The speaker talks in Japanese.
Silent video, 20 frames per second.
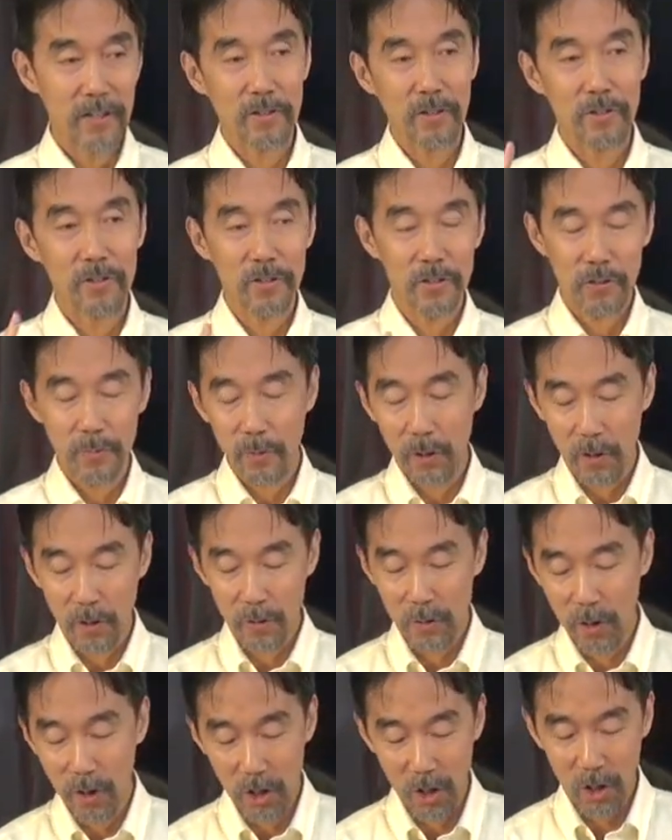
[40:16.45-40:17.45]
最初の質問
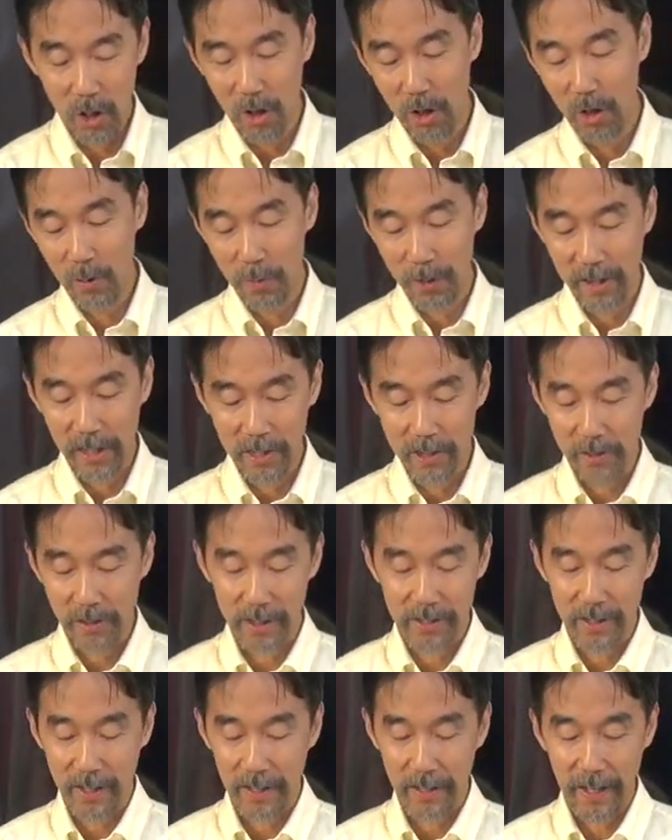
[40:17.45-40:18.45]
を思い出
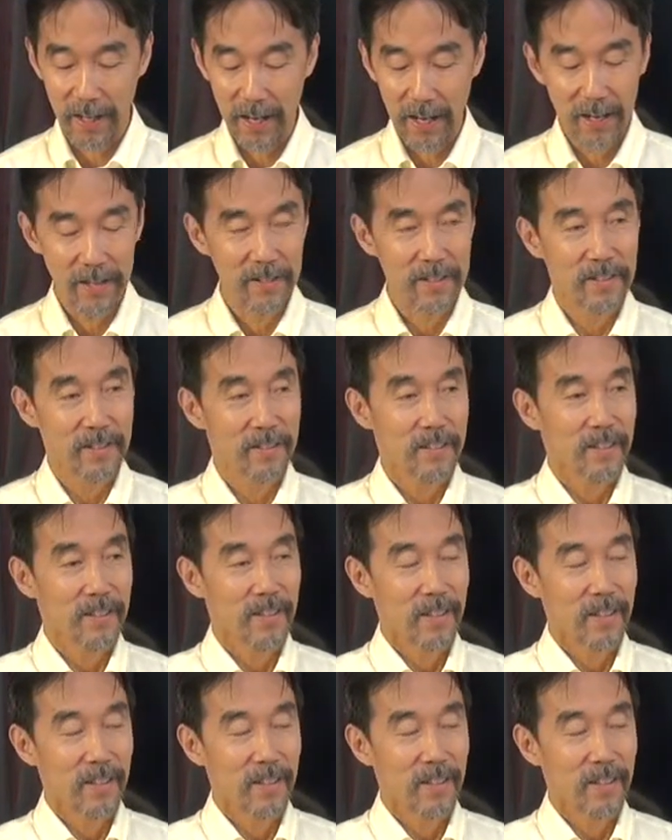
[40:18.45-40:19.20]
してくださいね